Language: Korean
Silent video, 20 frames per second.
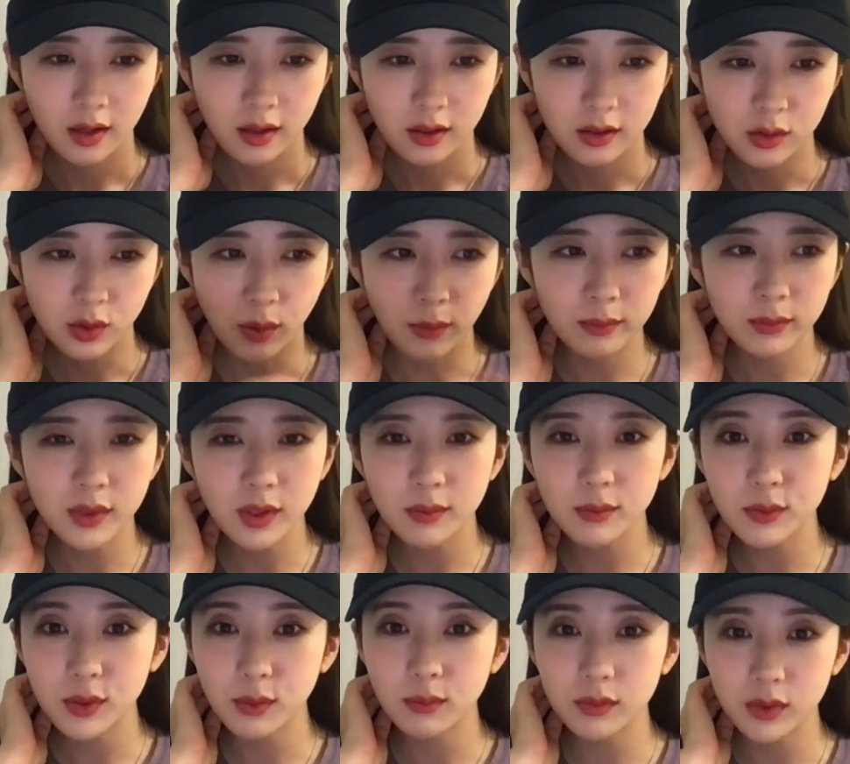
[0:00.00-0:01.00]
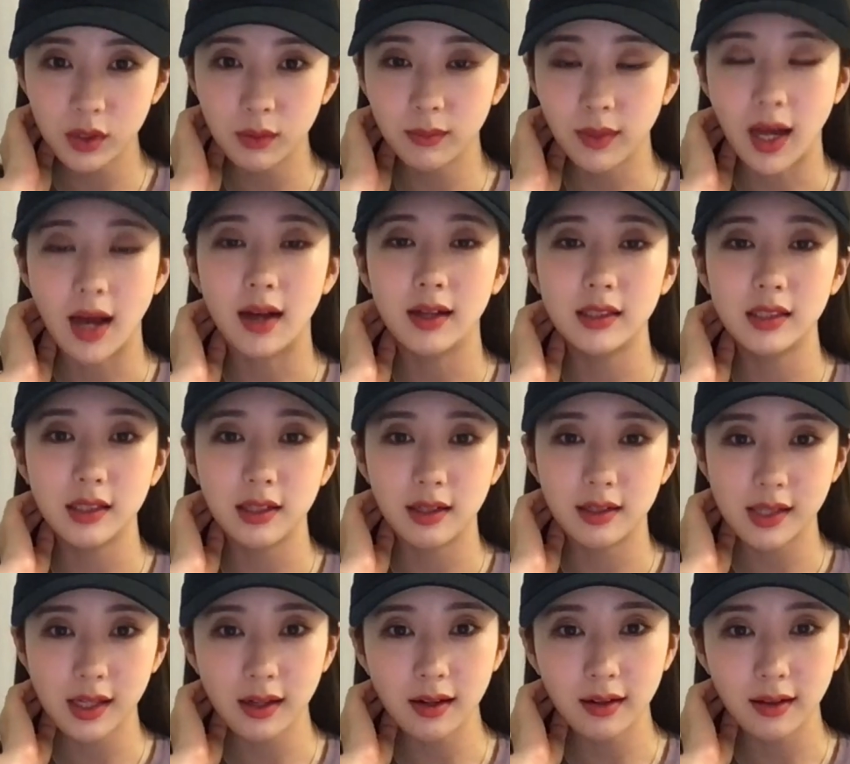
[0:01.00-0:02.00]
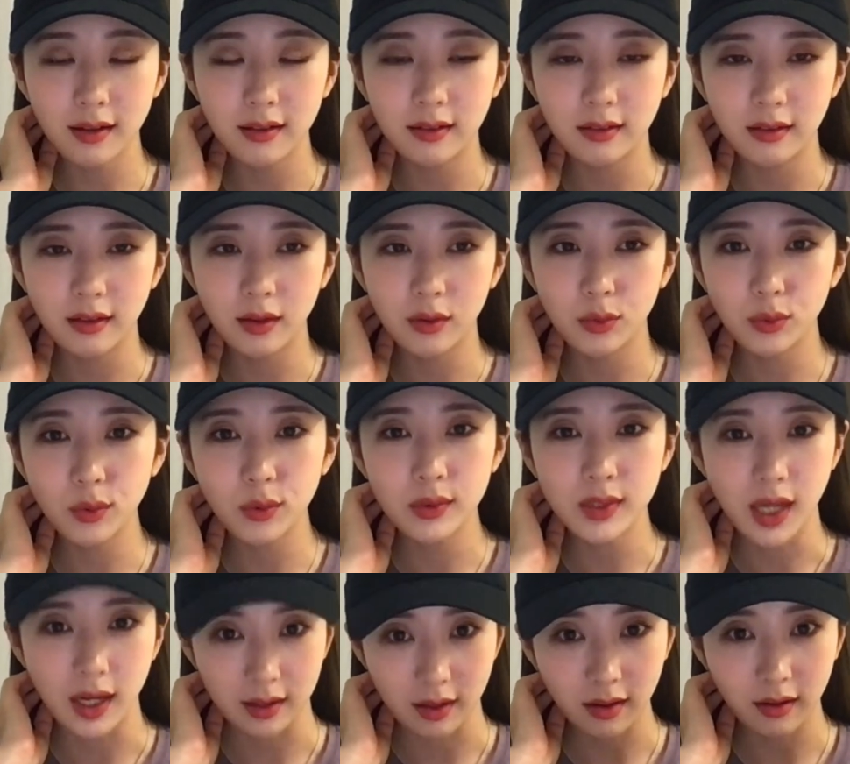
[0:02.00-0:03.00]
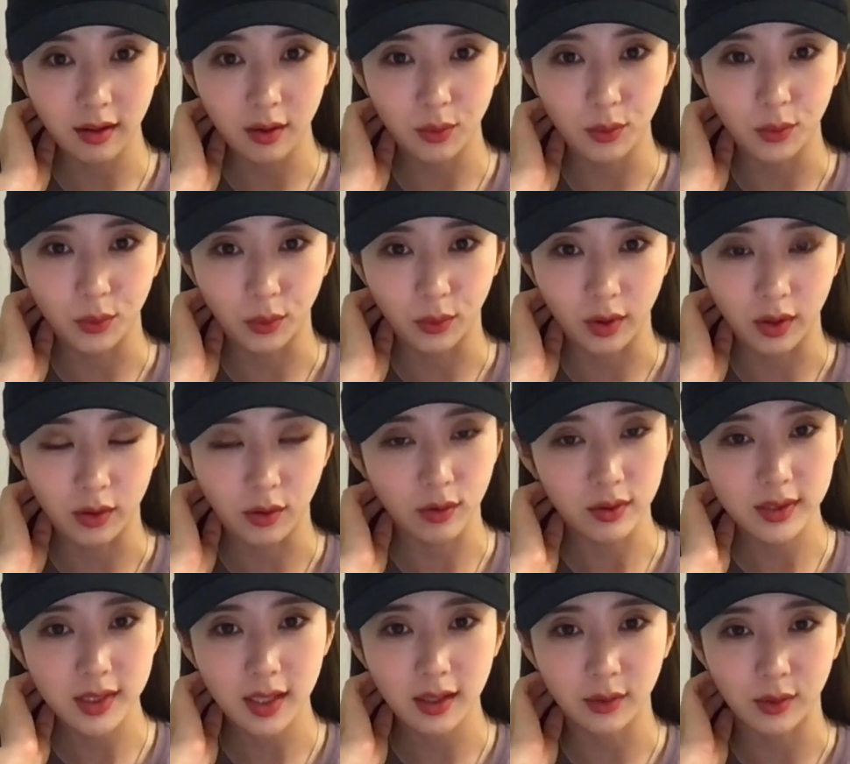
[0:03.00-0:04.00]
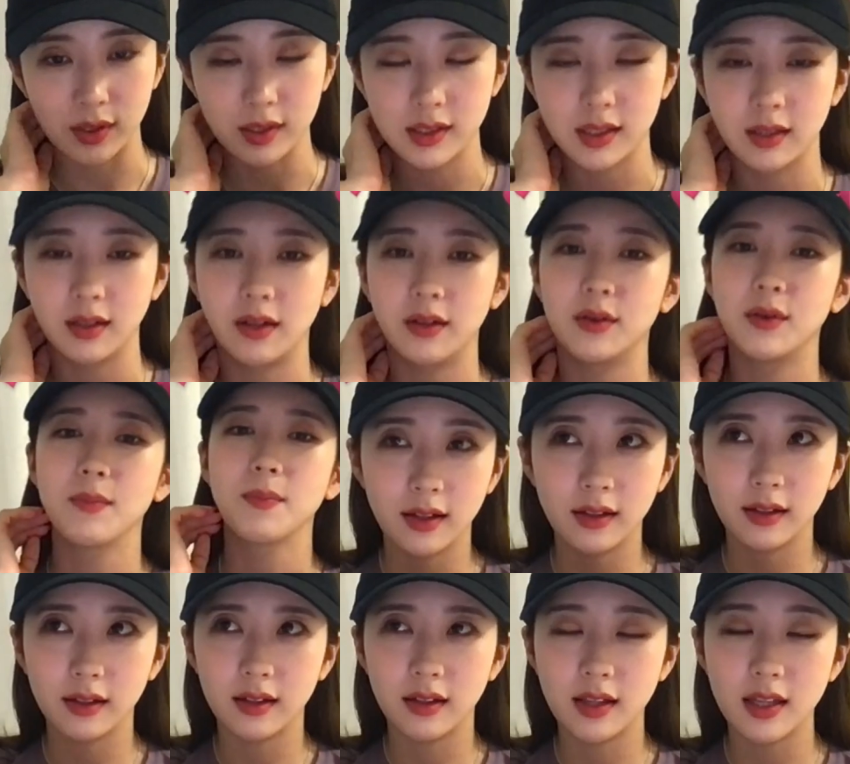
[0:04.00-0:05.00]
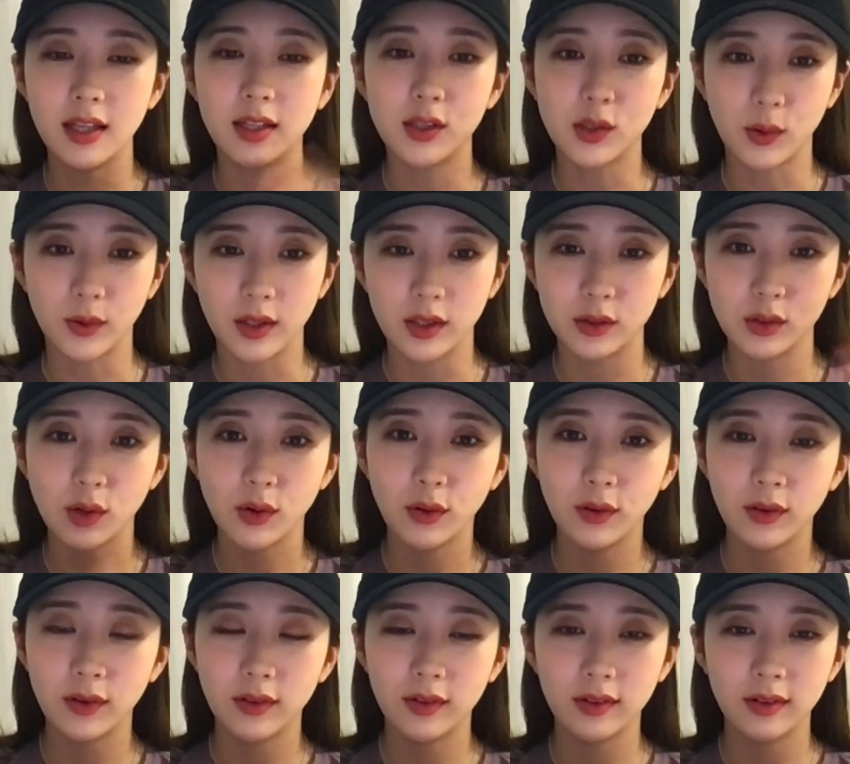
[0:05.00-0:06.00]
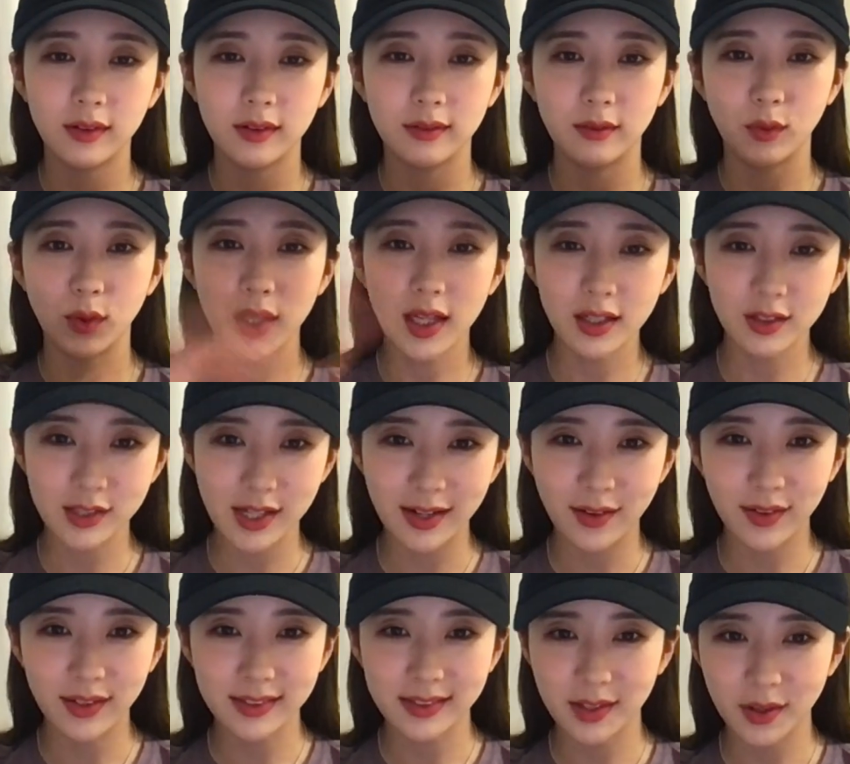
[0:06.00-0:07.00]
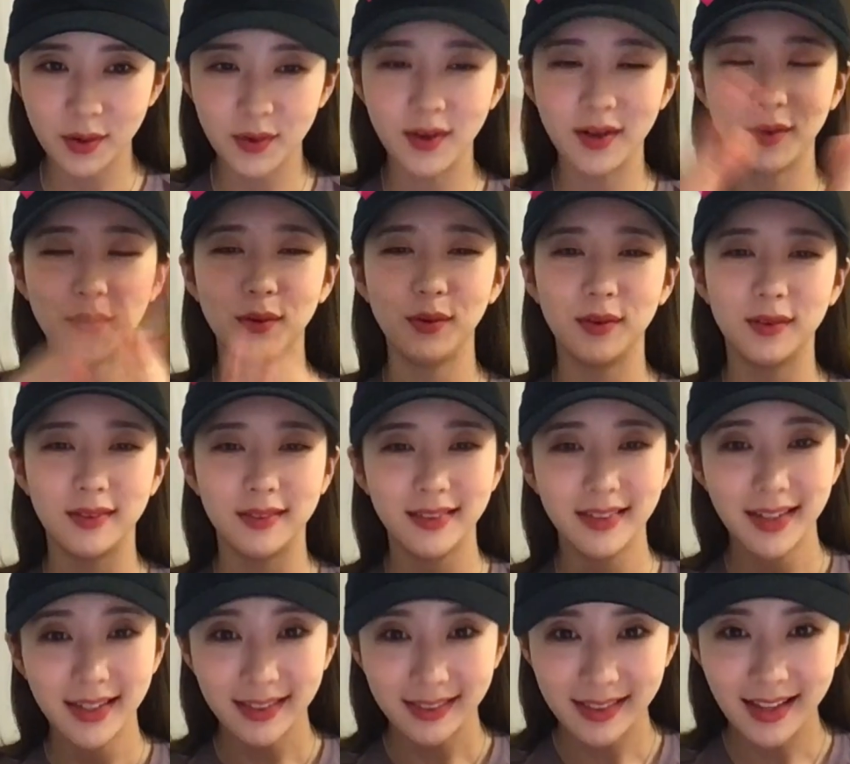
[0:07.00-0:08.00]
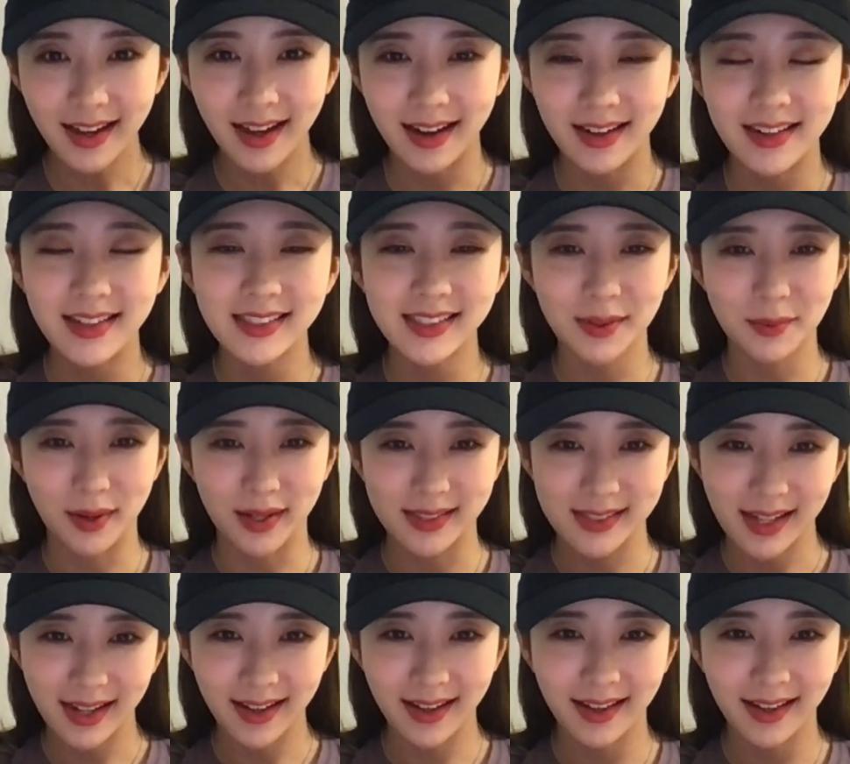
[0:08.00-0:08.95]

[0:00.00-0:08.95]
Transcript: 점점 점점 나아지라 생각했는데 또 4단계로 이렇게 격상이 됐잖아요. 이전에 저 웨딩 촬영했어요 하고 딱 알리자마자